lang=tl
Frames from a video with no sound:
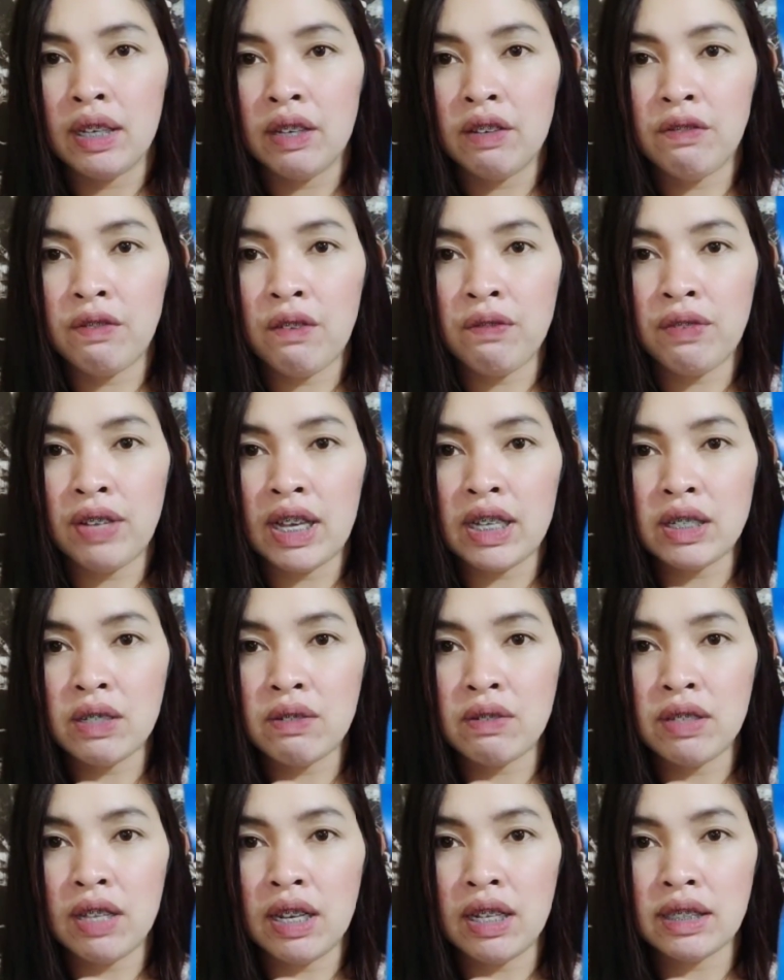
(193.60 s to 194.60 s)
Ifa-flash
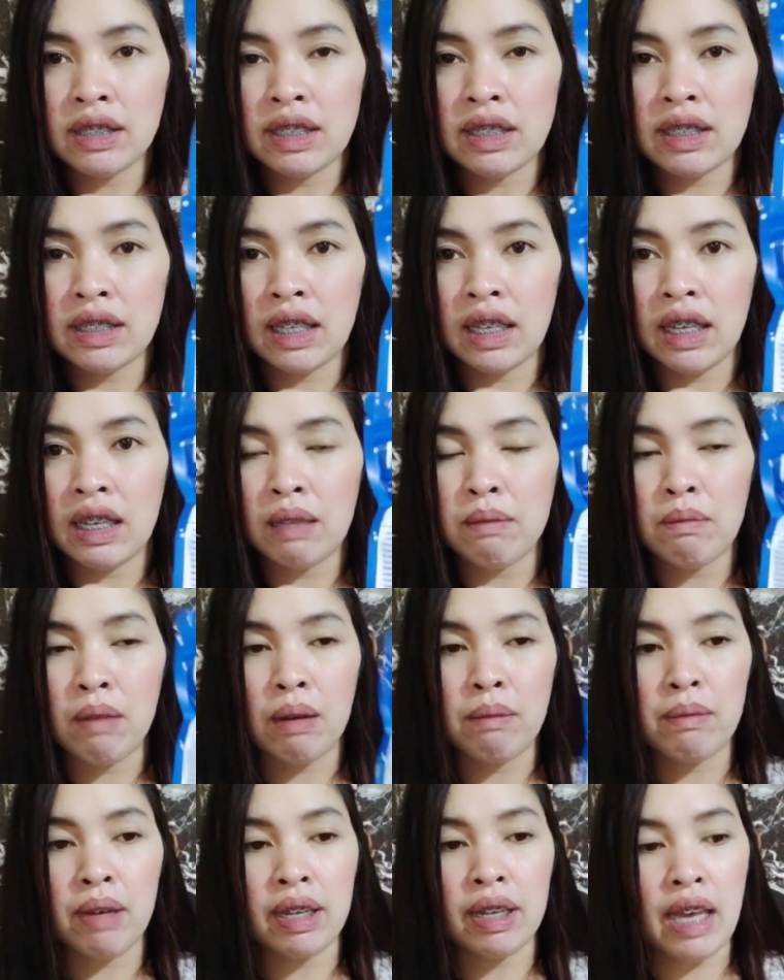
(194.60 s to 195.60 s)
ko na lang sa screen
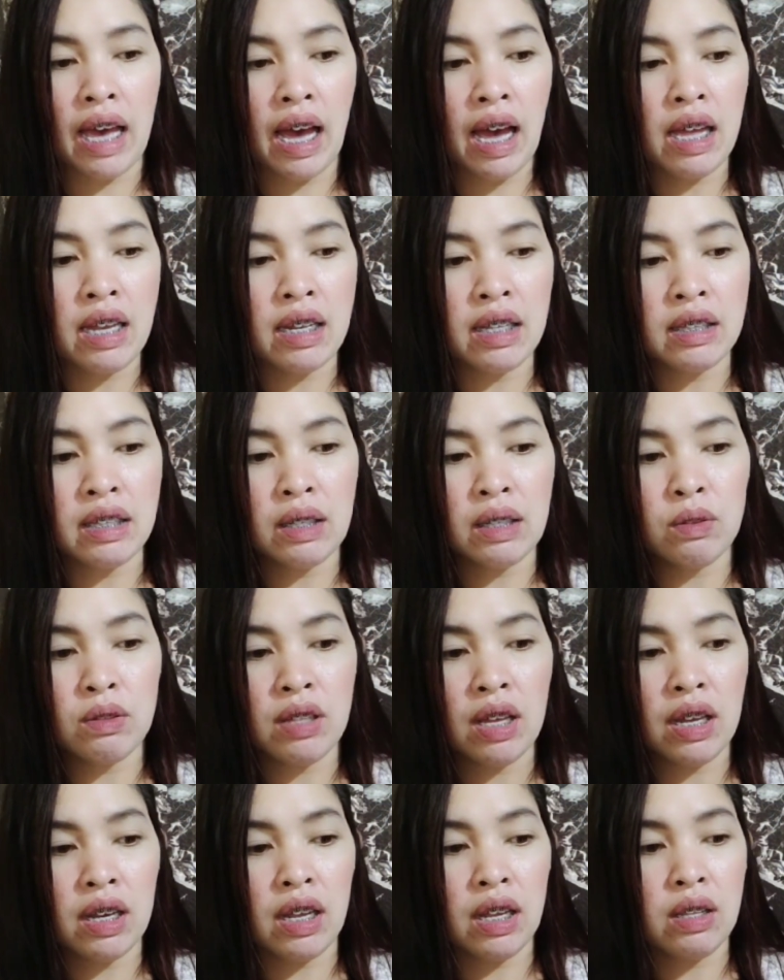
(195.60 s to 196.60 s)
mamaya. Nandito
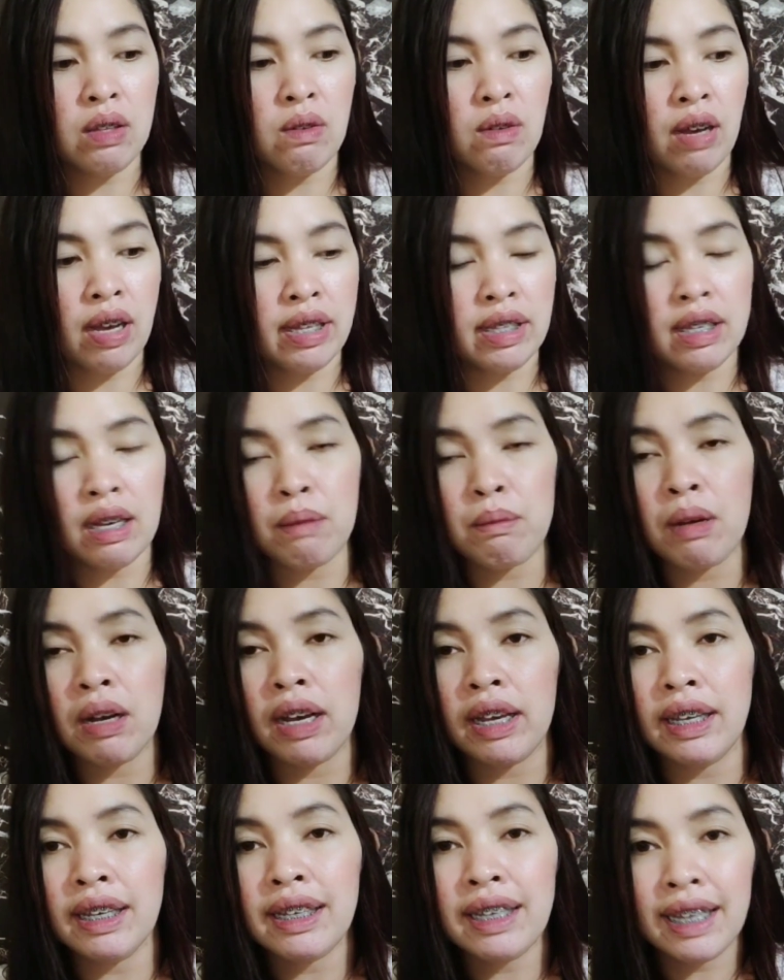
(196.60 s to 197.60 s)
na rin yung kanyang
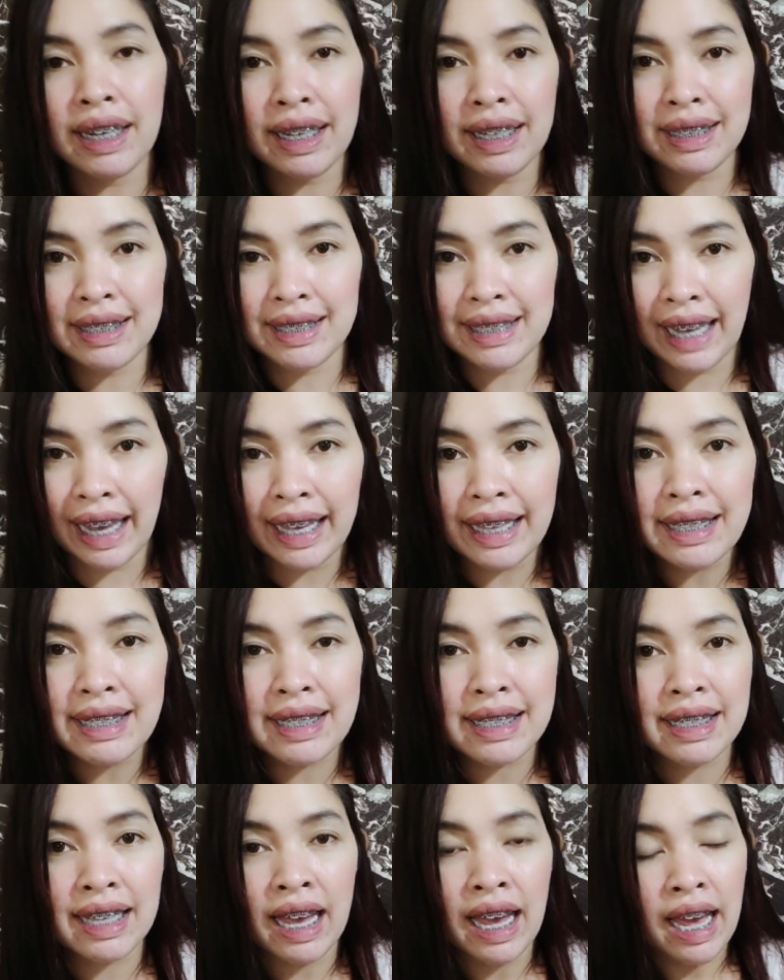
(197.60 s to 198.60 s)
mga
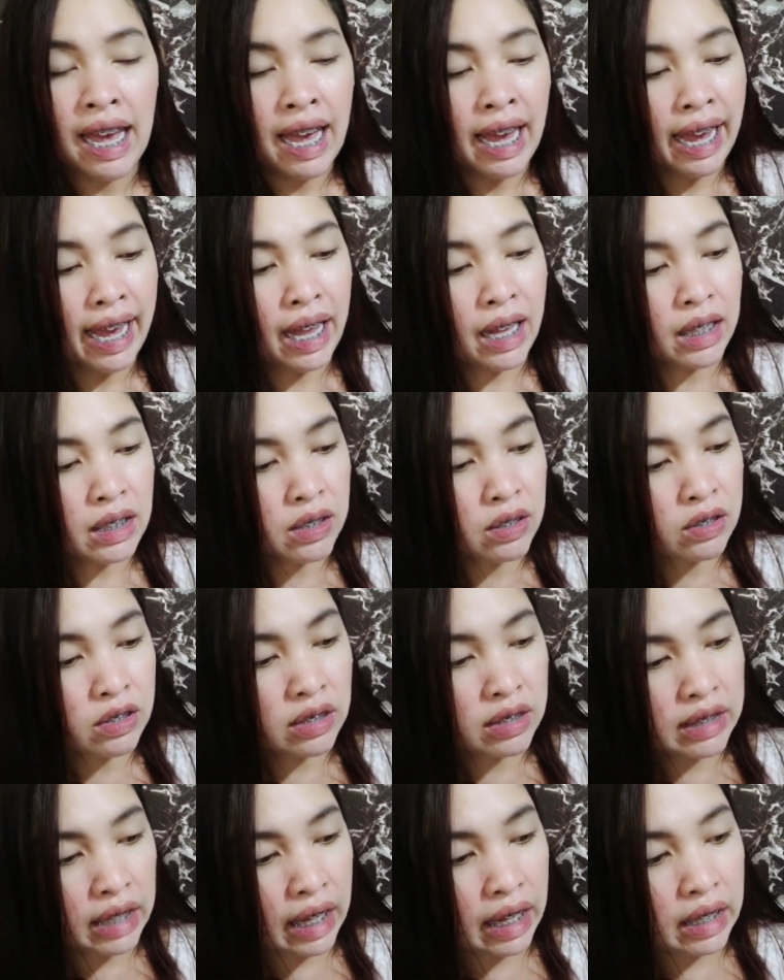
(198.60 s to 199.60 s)
ingredients and
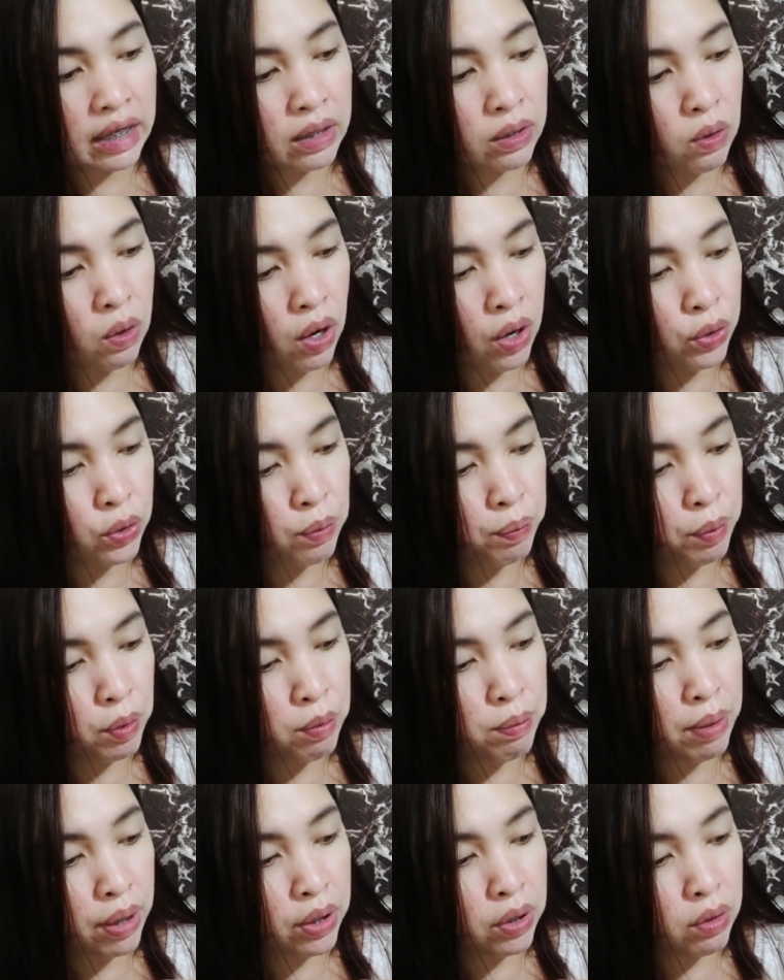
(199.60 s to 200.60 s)
content kung ano
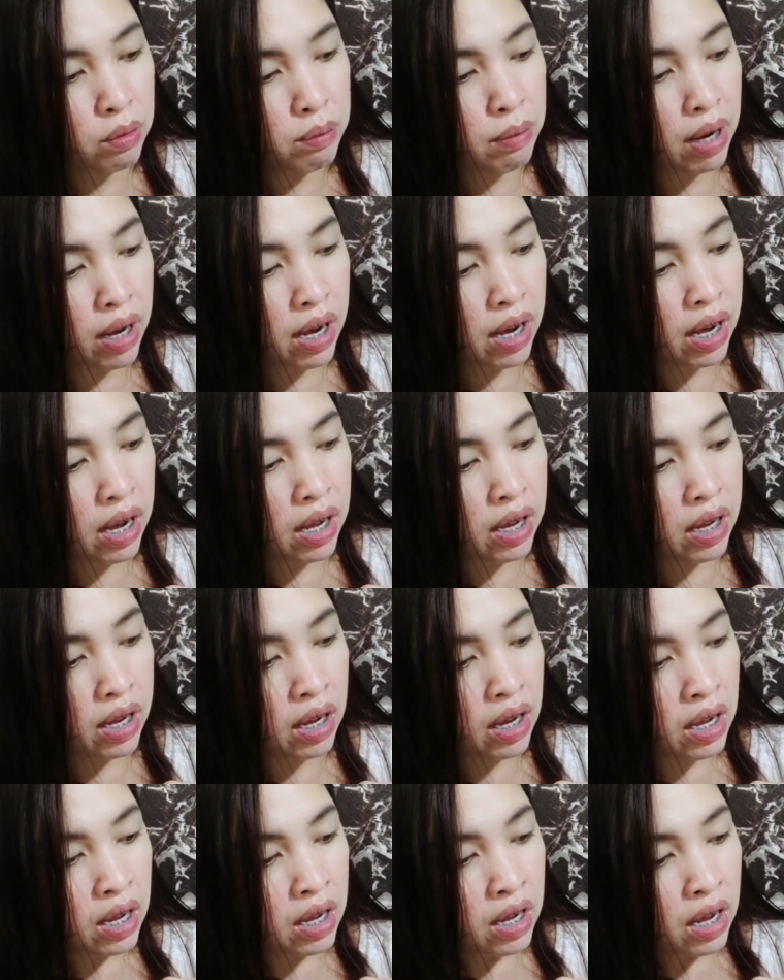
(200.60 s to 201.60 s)
po ba yung mga
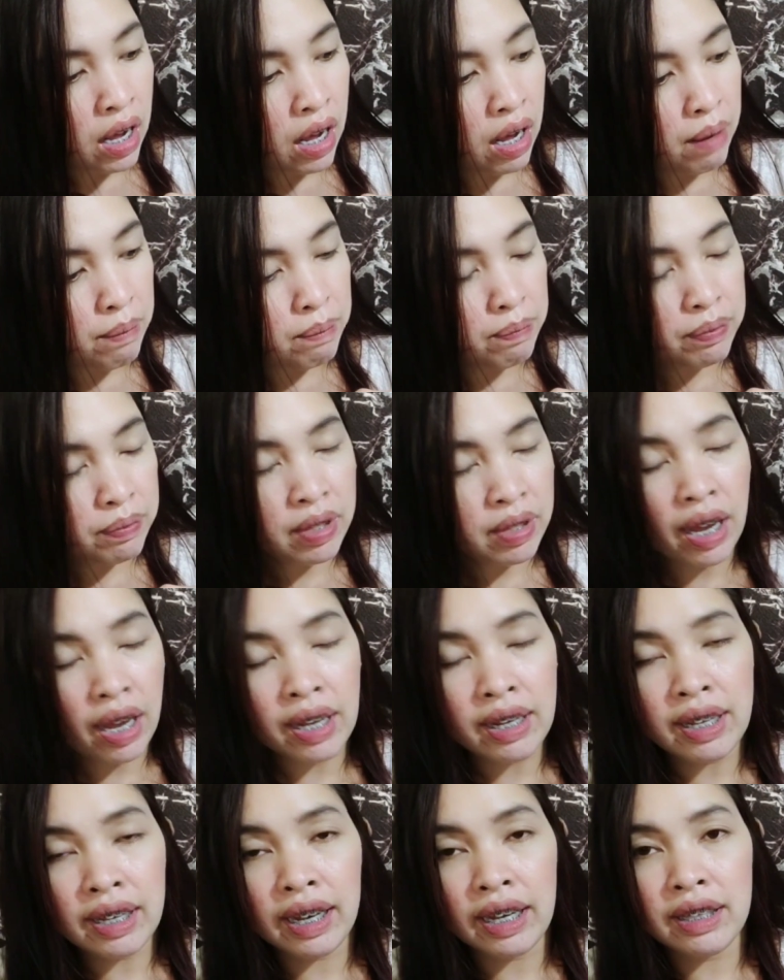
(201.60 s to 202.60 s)
um,
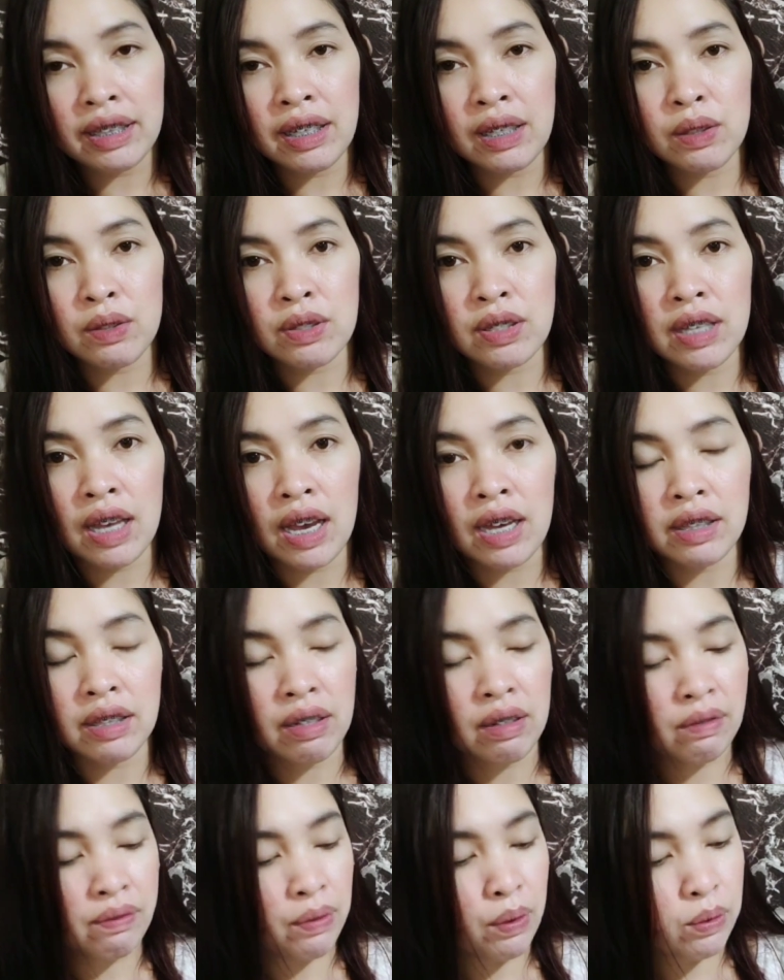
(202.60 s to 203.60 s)
nakalagay dito sa
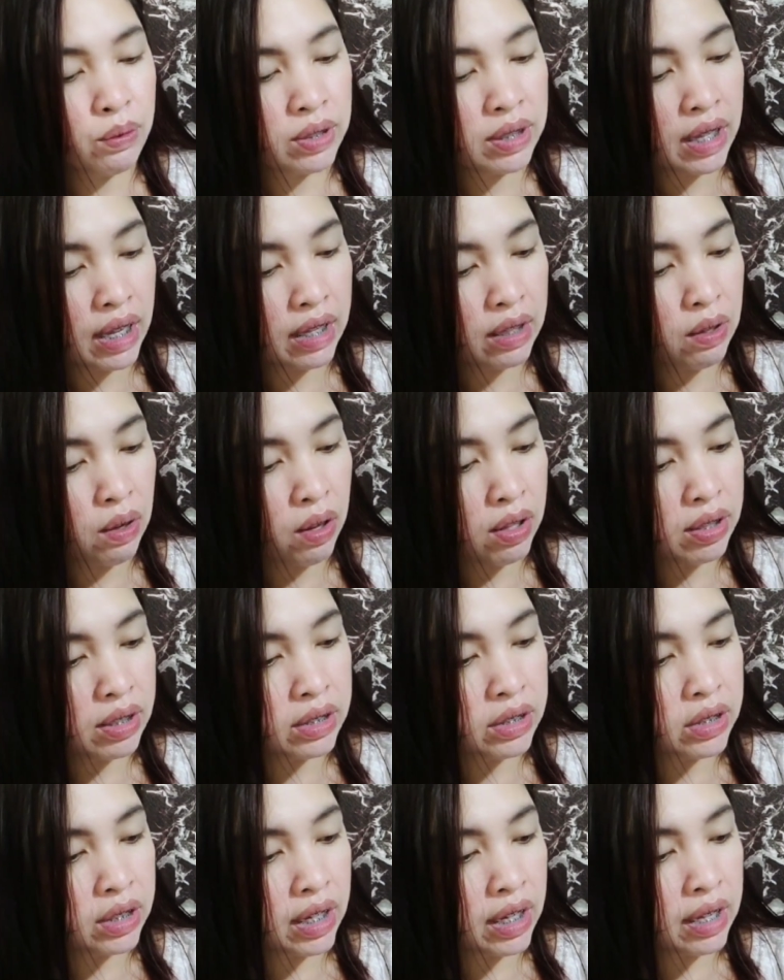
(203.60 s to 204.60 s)
ating frozen
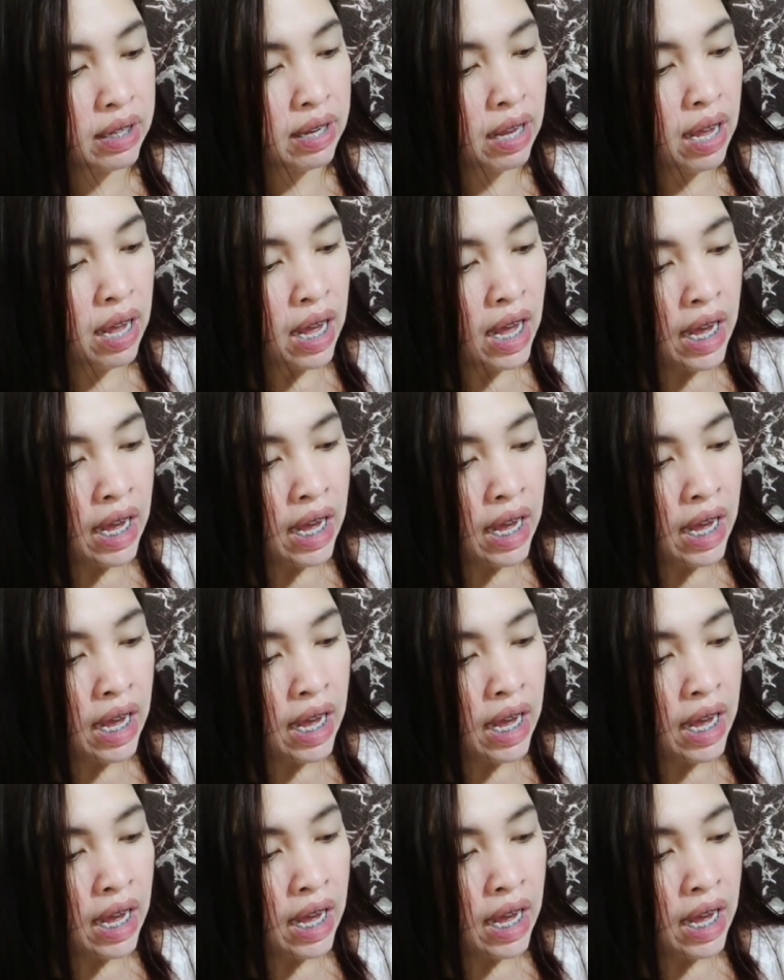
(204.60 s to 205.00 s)
collagen.